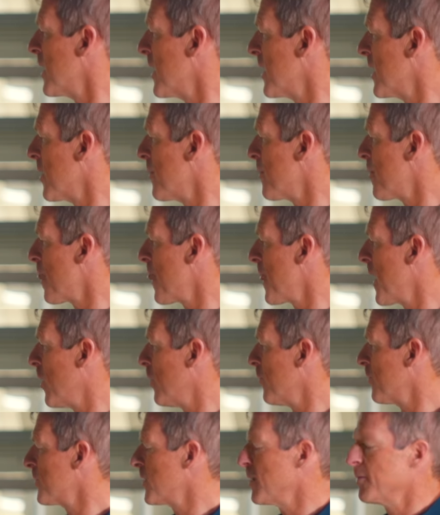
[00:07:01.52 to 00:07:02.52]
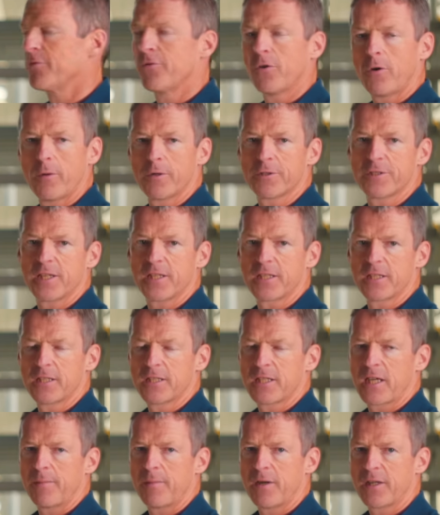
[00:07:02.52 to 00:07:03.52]
ähm, auf dem Vorbaudeckel
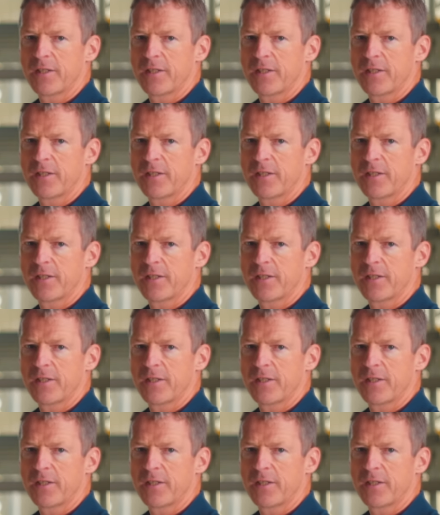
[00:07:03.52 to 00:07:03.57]
kann